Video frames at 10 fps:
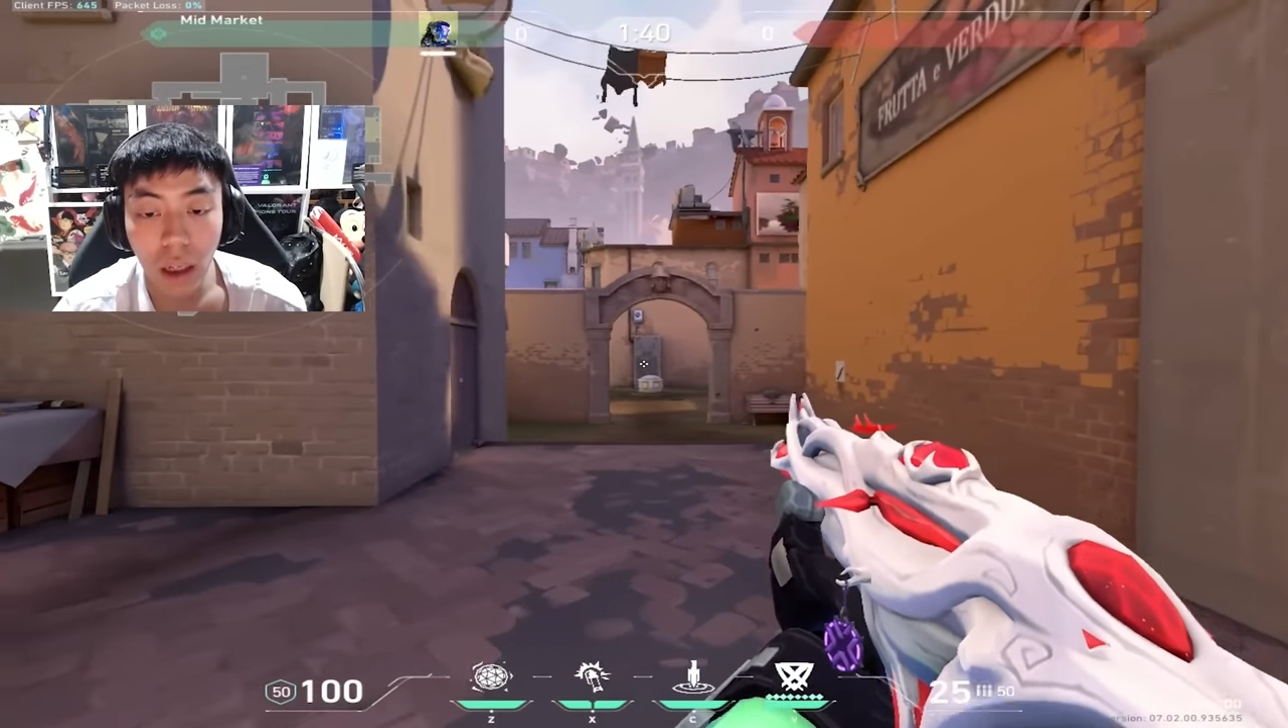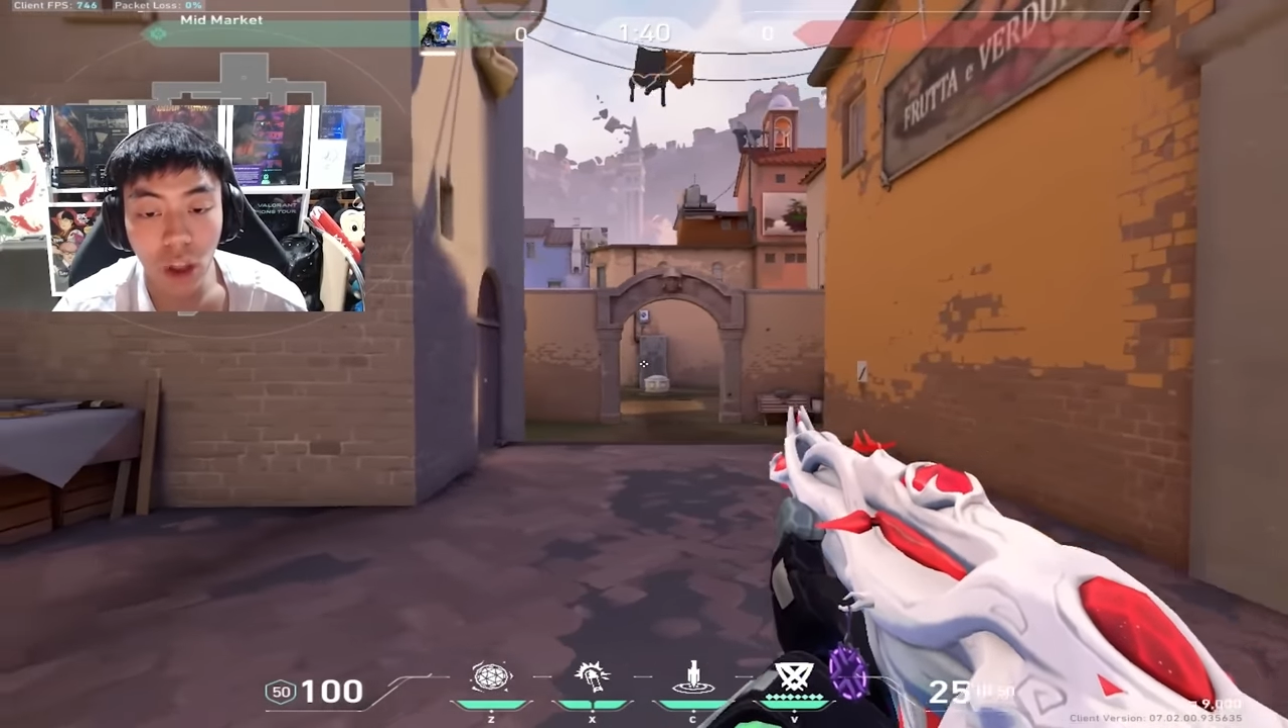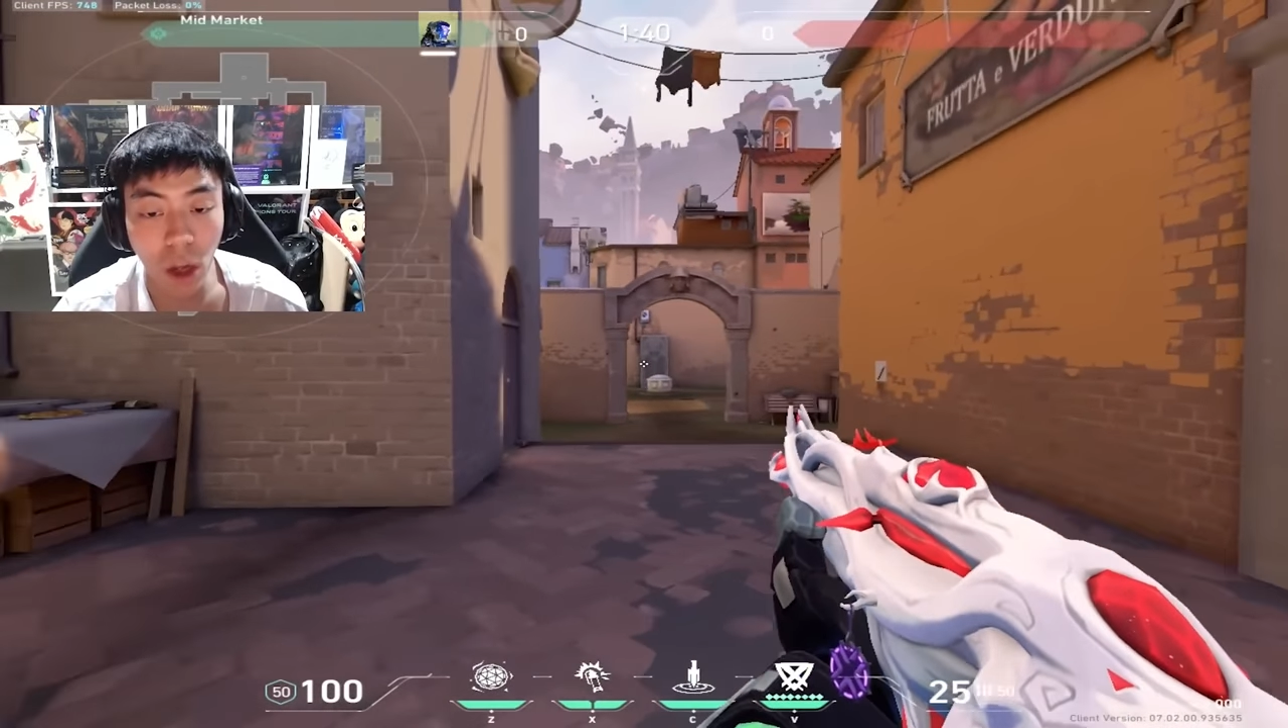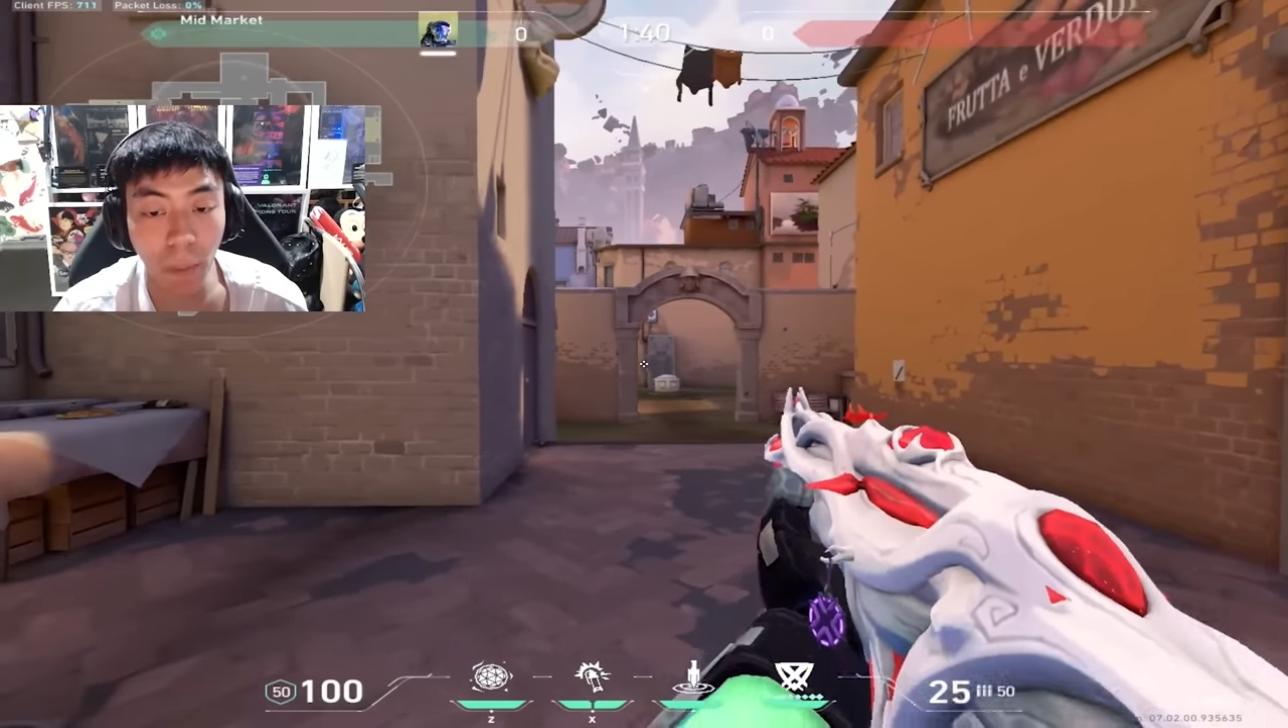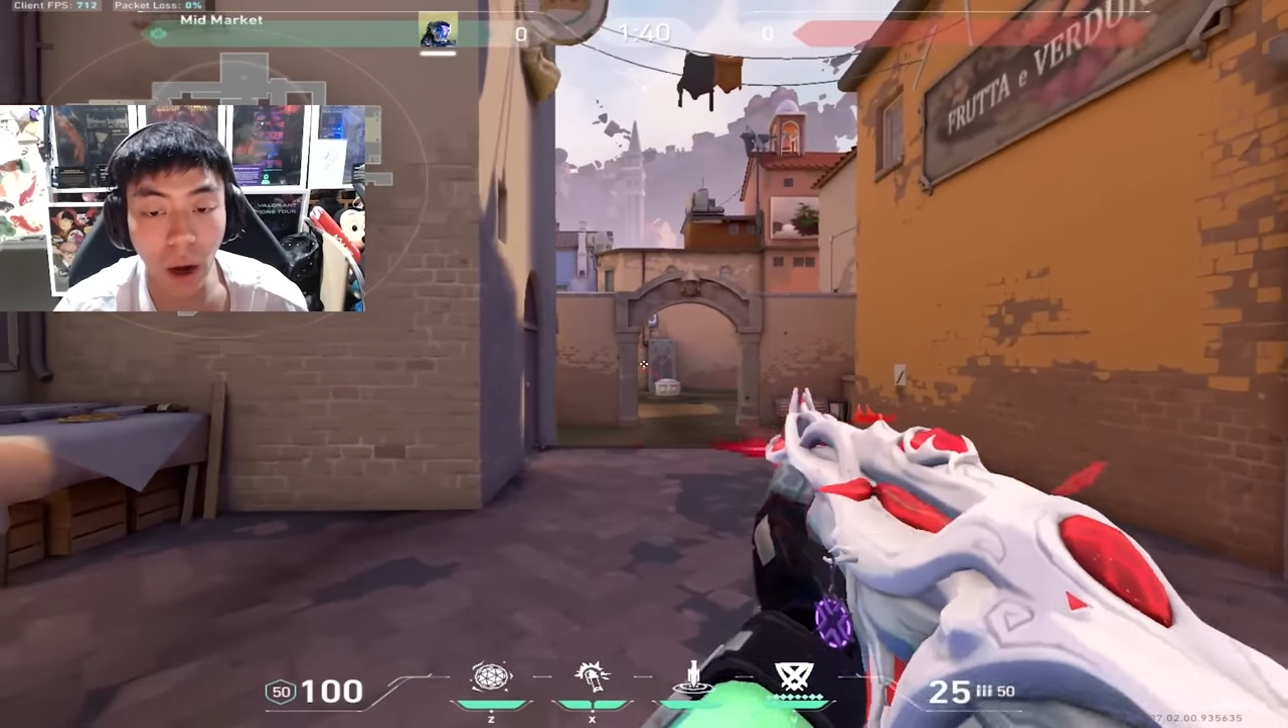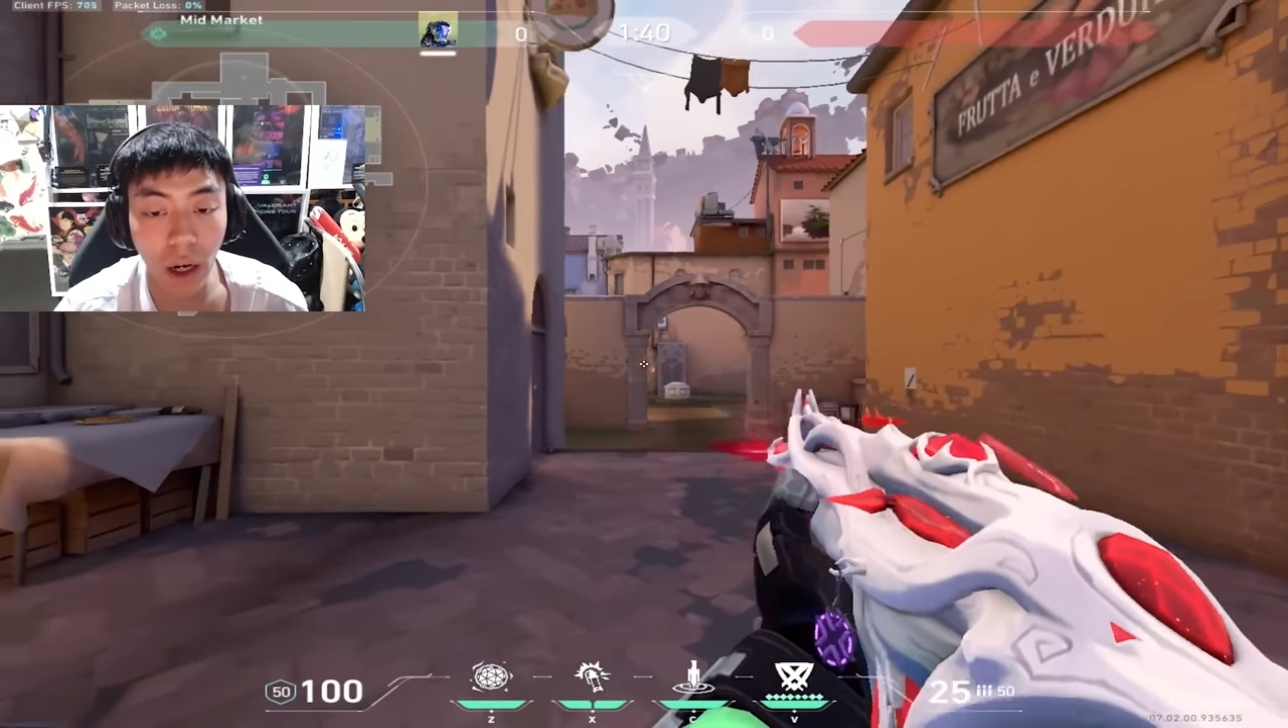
ตอนปล่อ